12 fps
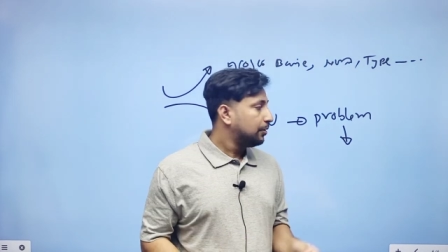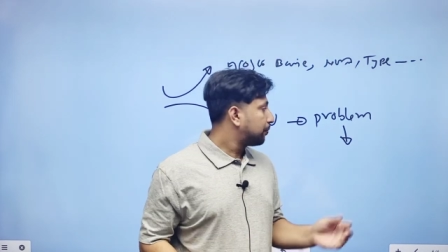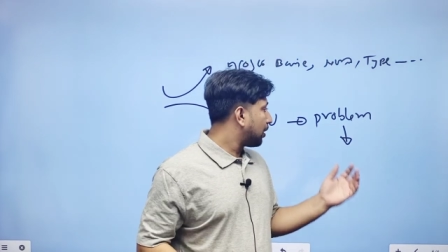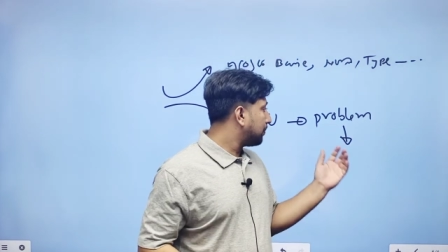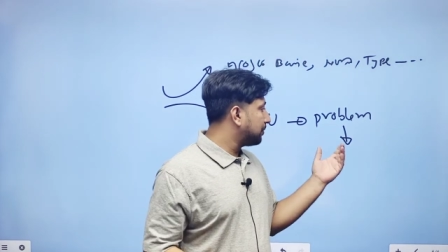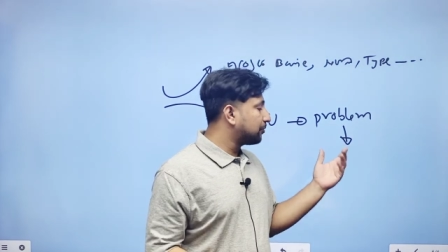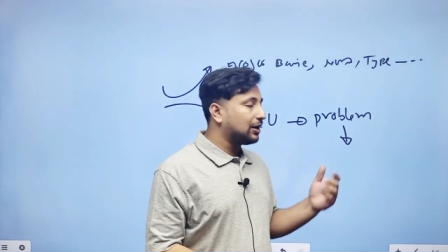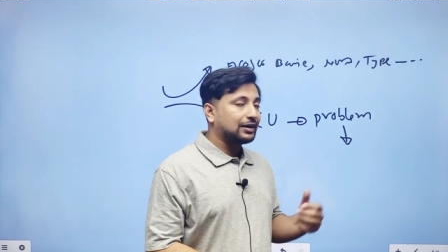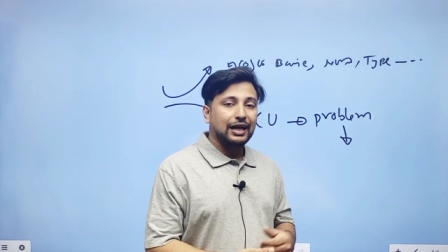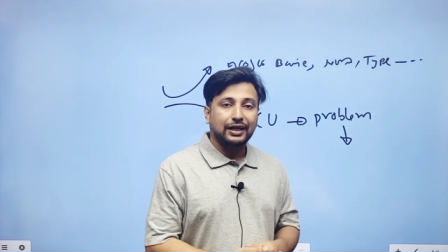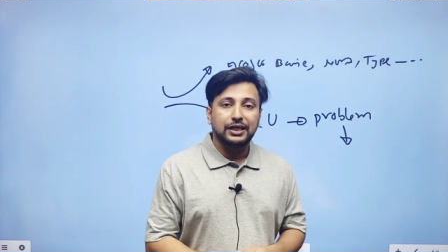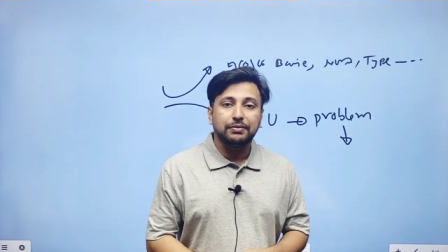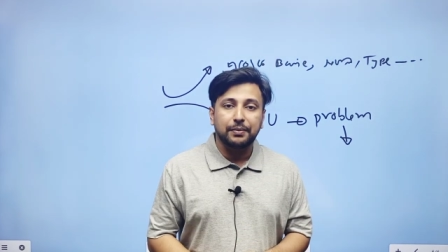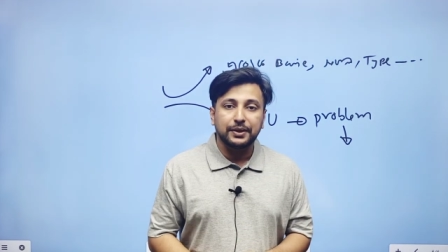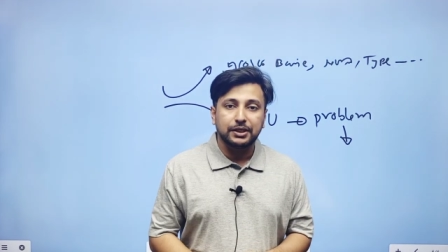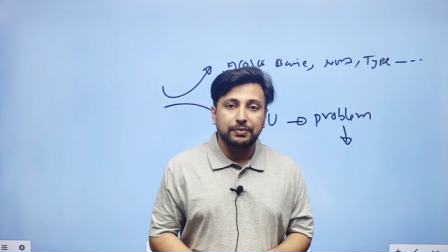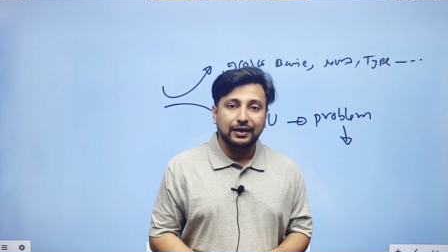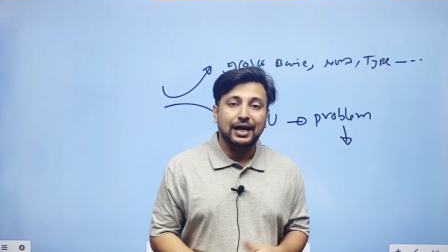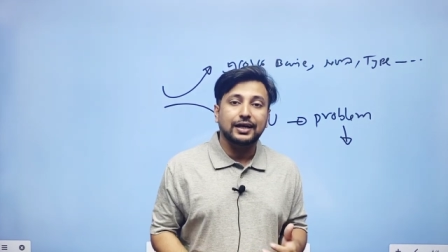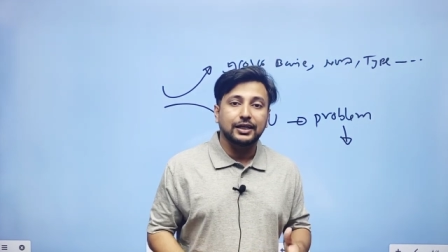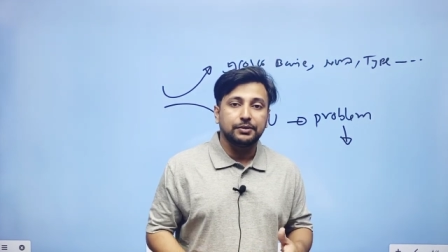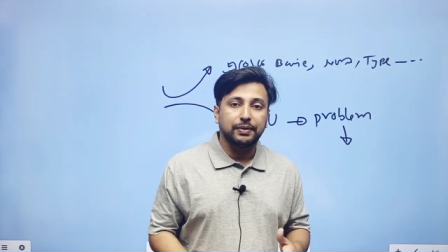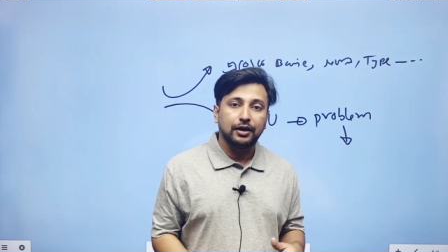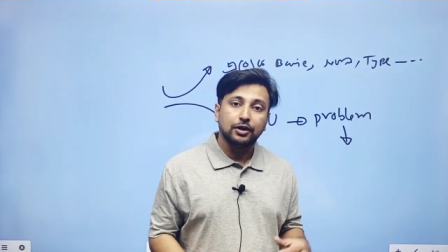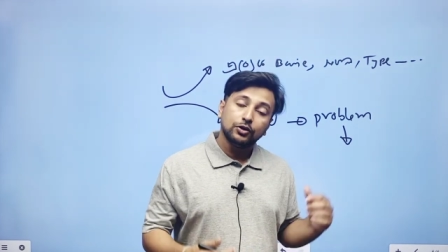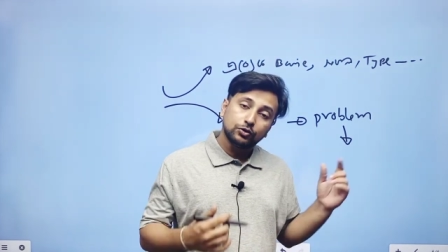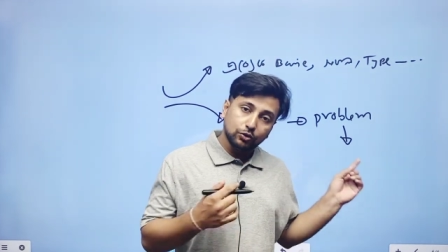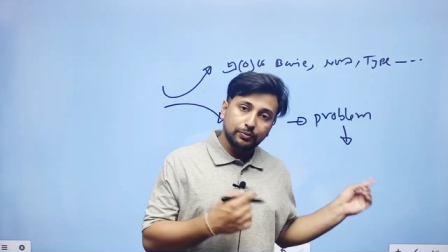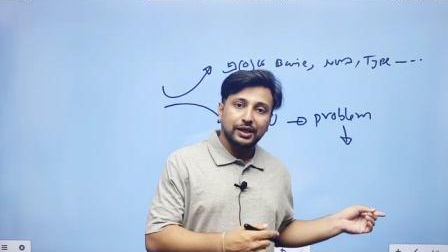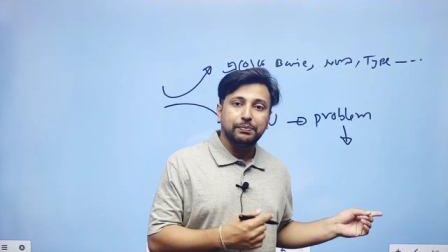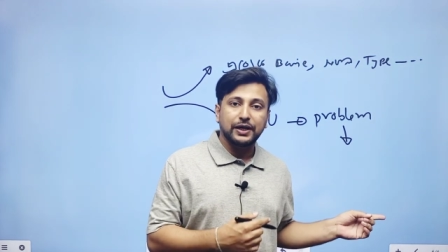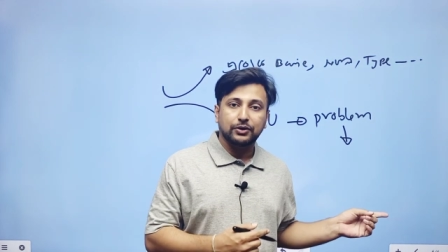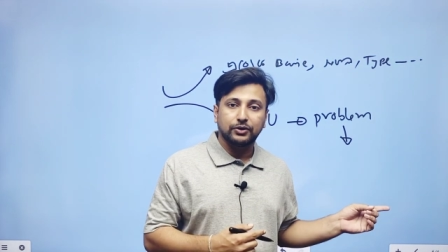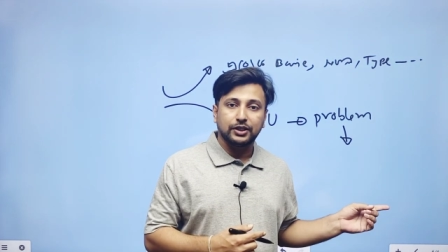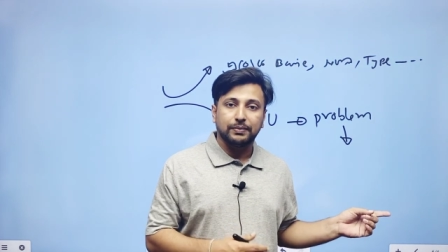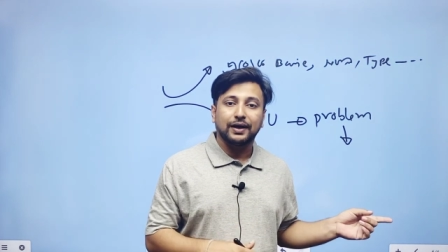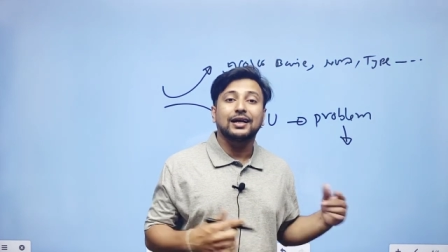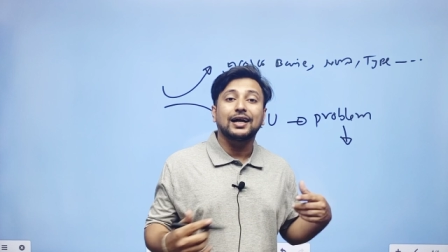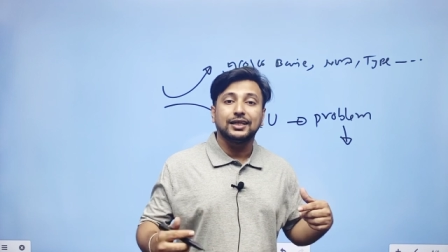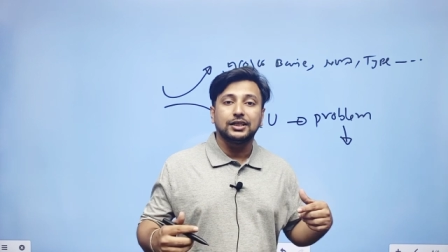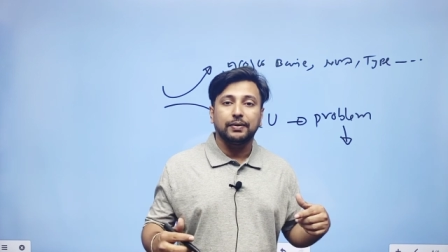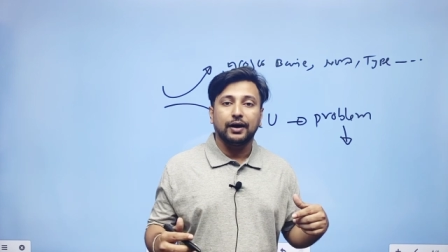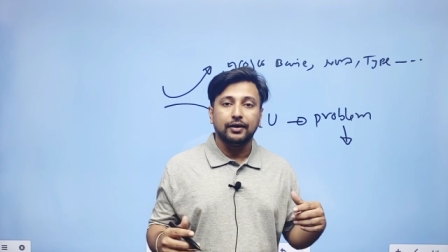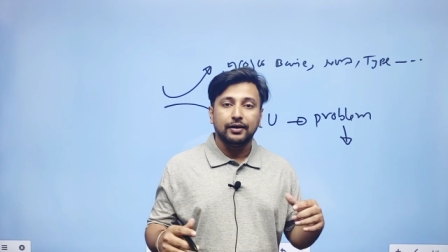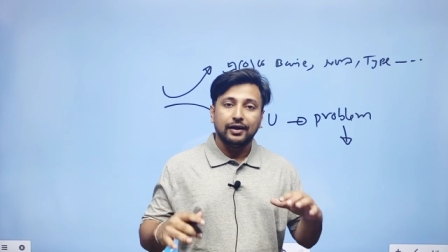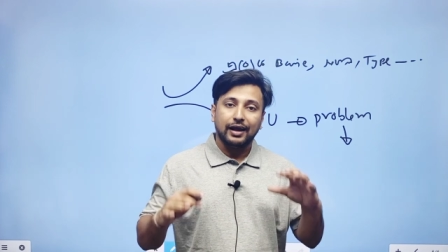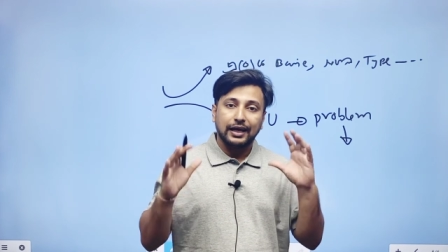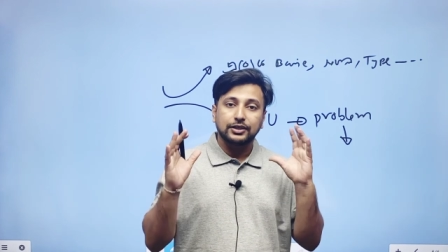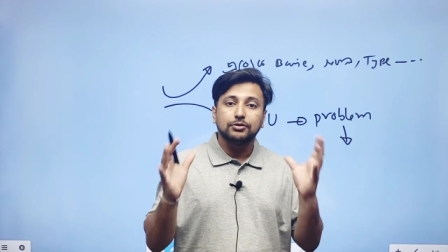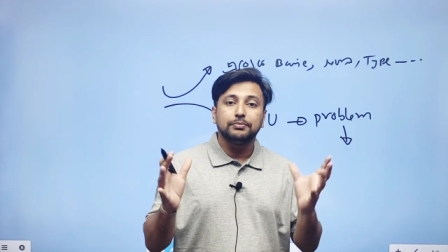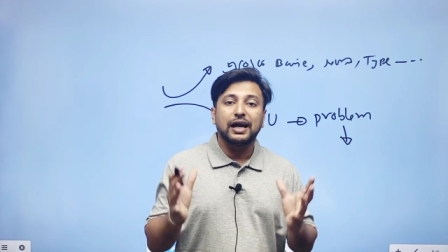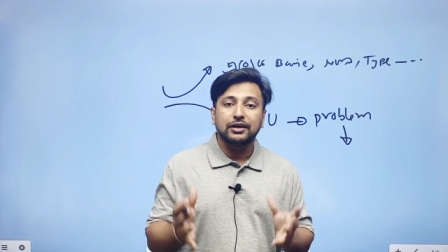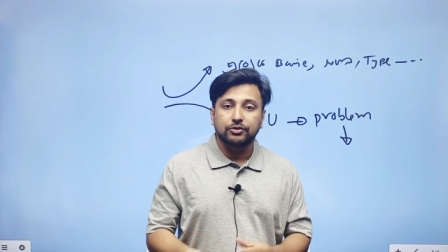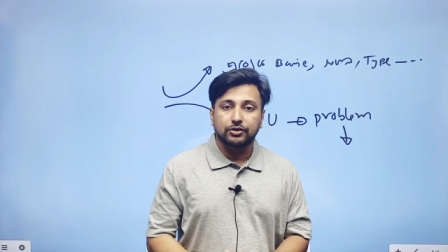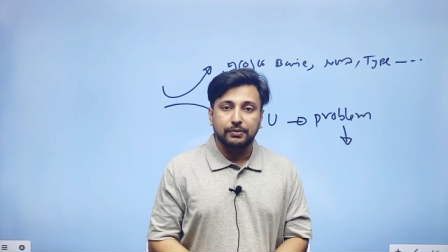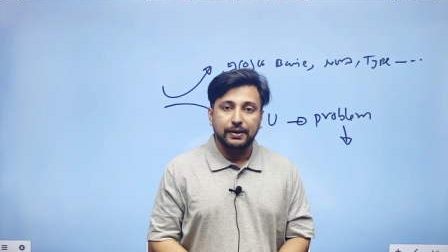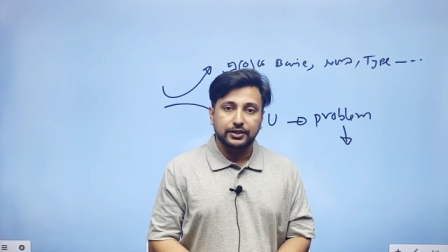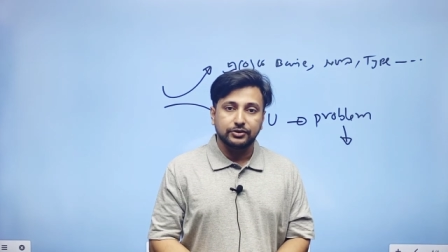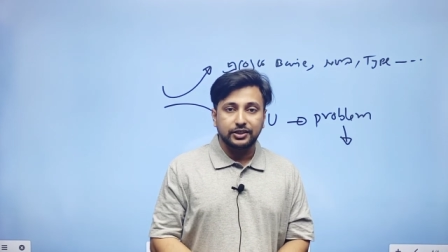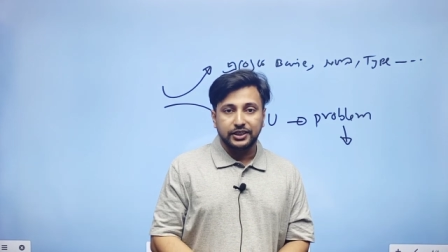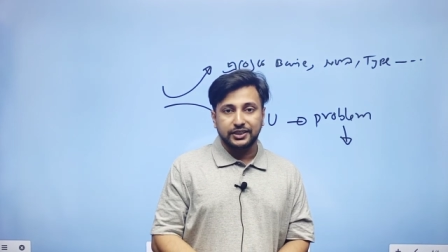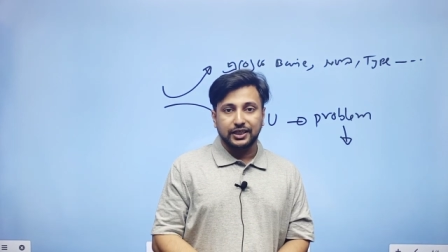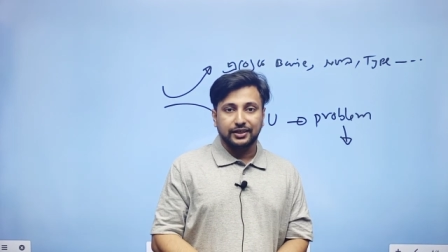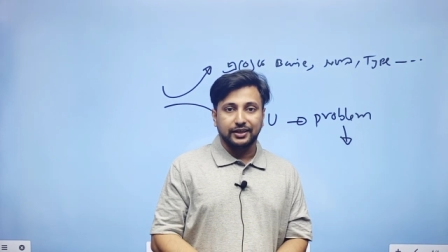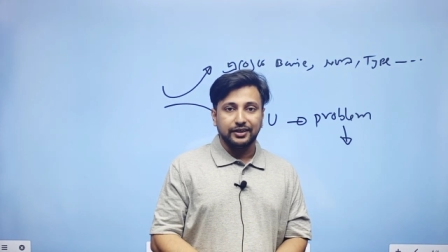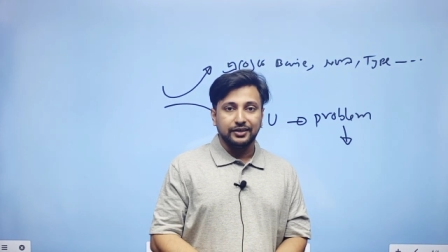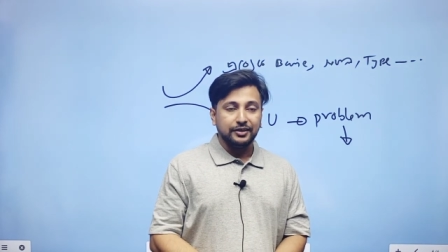প্রবলেমগুলো কিভাবে দিবা কাকে দিবা তুমিই বের করে দিবা কাকে দিবা একজন ম্যান্টরকে বা একজন টিচারকে